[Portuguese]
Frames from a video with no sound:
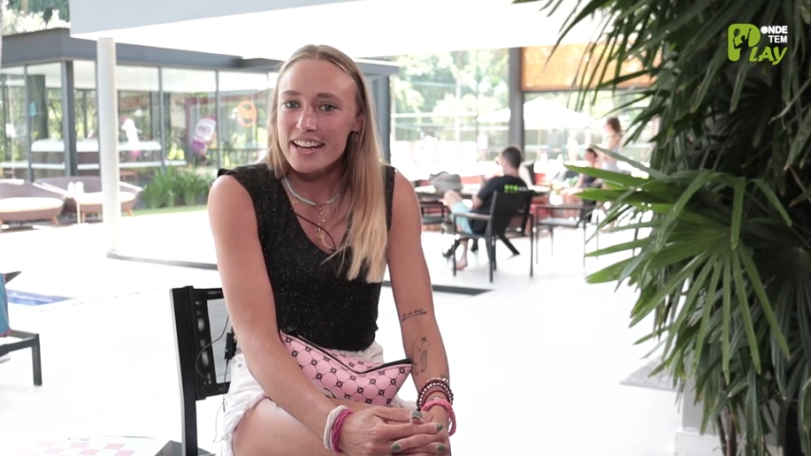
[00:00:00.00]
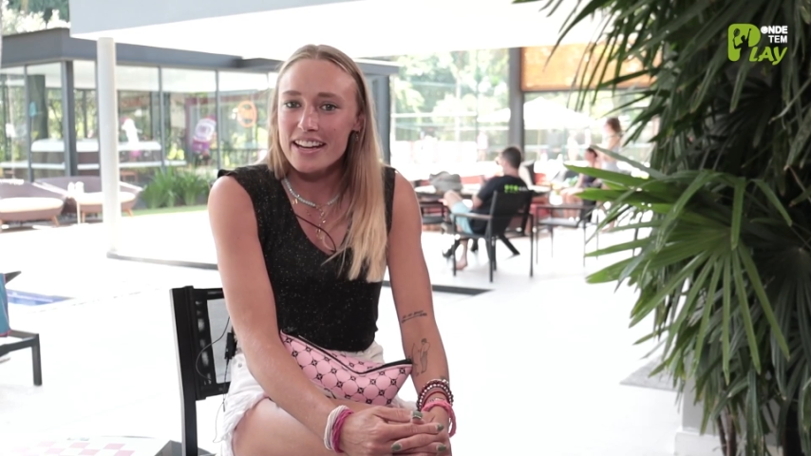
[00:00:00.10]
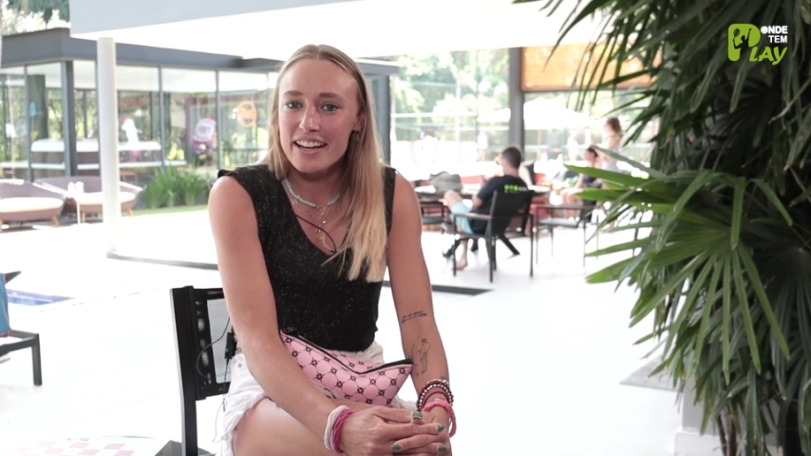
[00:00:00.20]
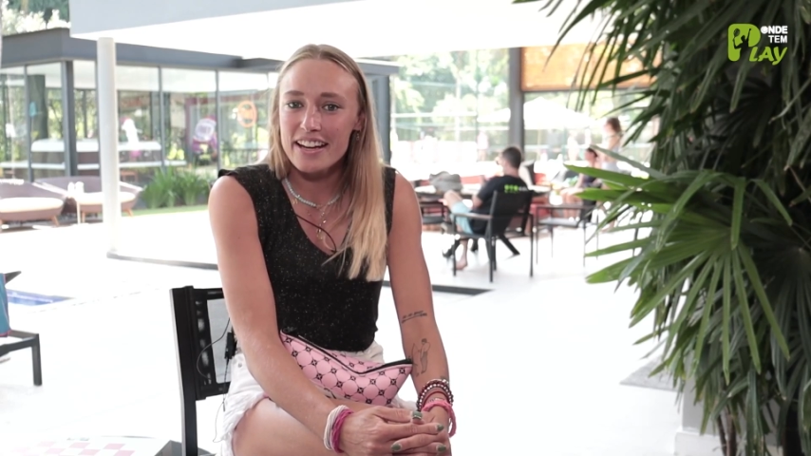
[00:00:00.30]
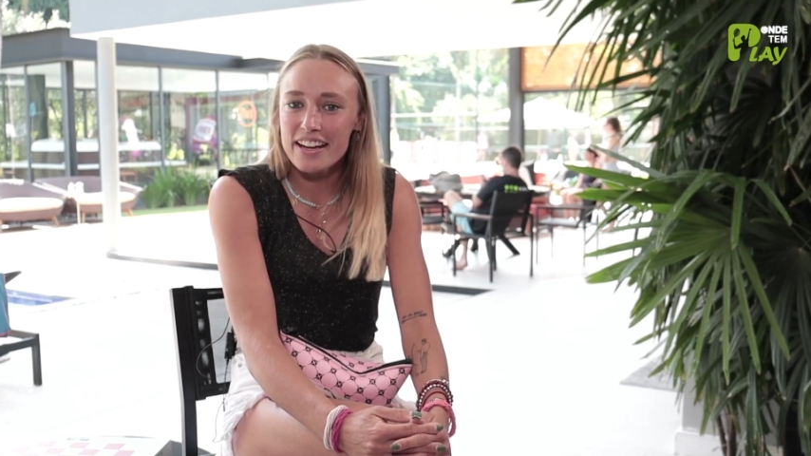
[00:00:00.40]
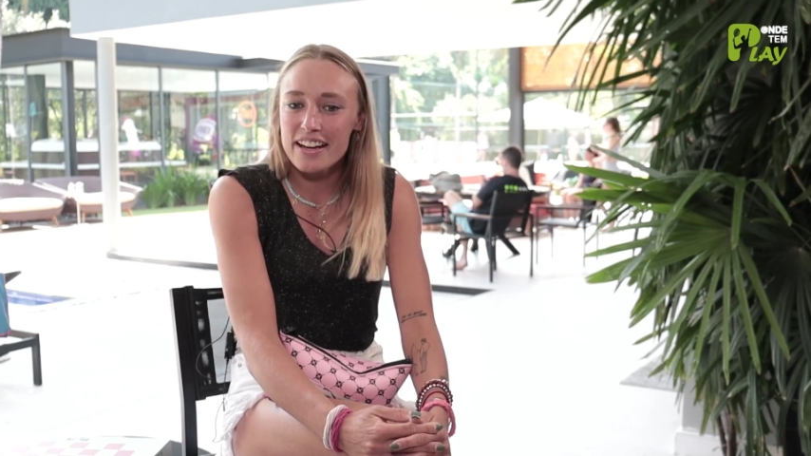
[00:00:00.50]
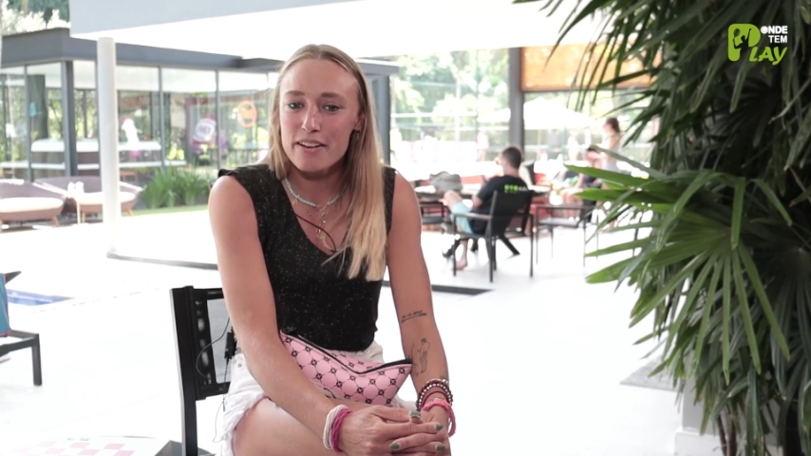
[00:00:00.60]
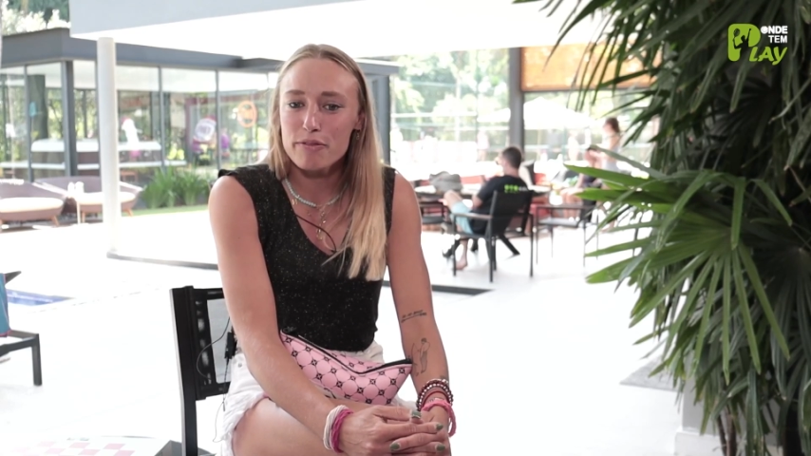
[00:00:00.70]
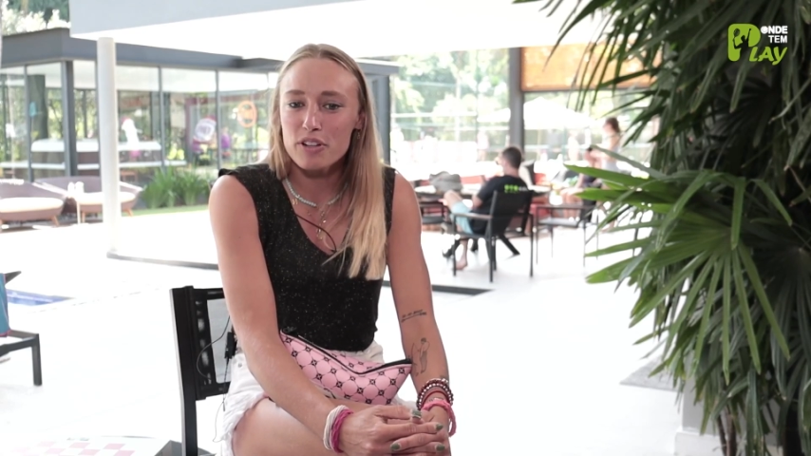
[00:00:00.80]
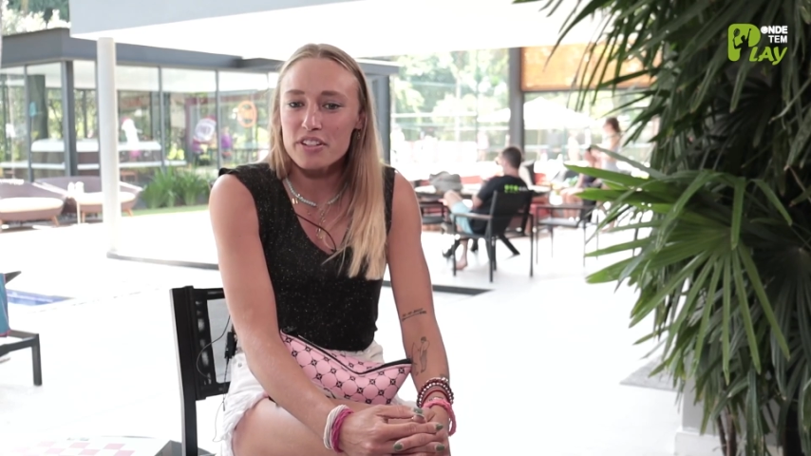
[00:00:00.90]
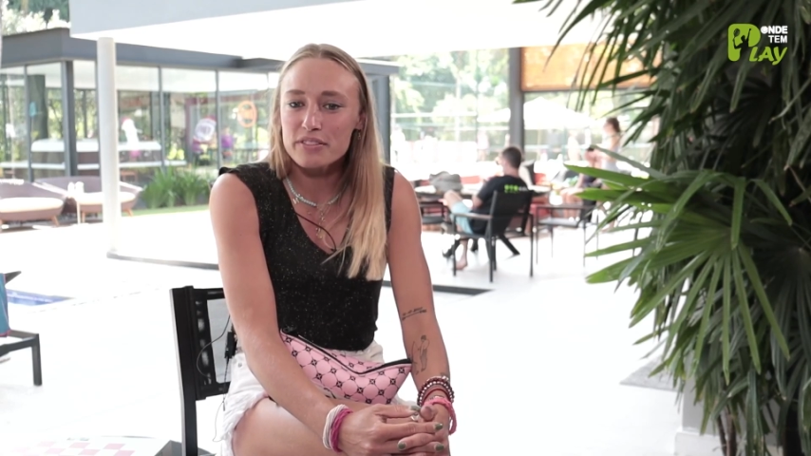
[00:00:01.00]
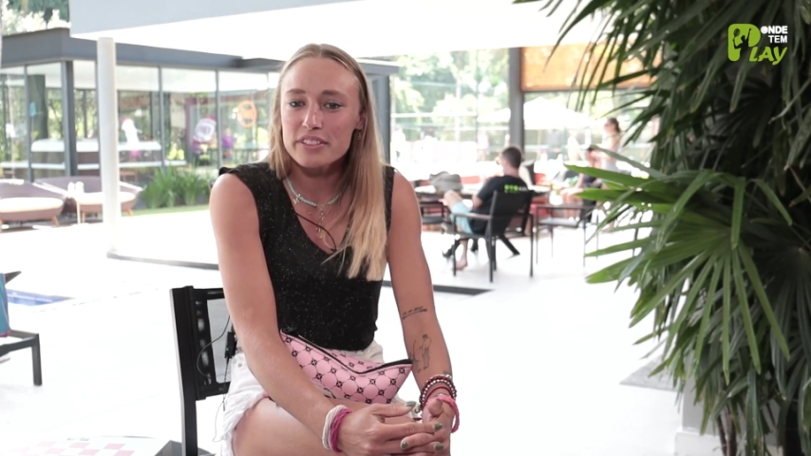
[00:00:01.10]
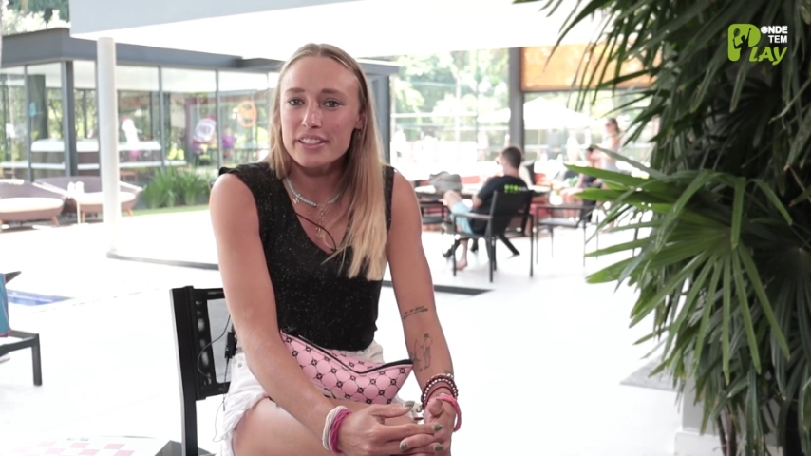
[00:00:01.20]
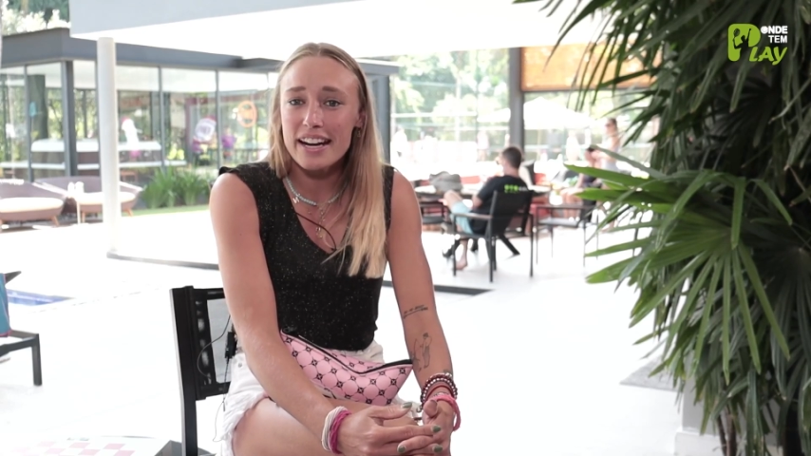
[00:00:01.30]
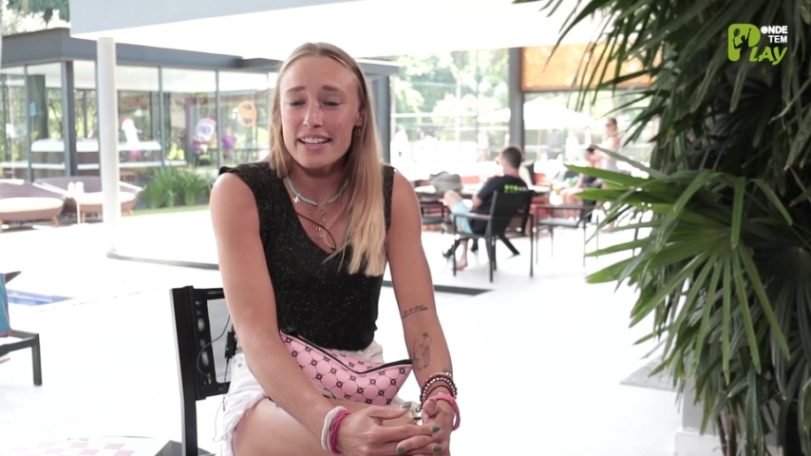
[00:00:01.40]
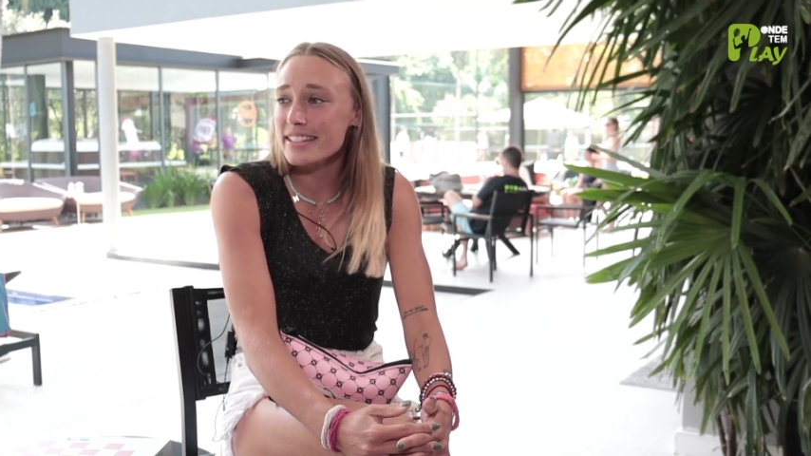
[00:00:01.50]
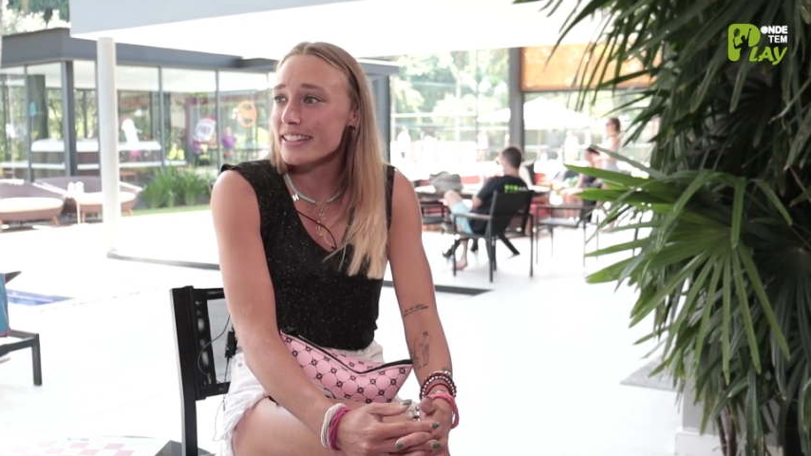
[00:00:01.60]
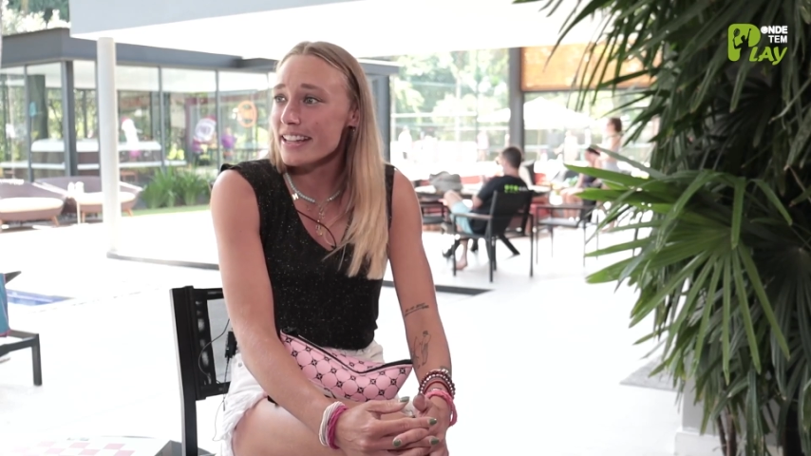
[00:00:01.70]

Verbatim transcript: É, foram três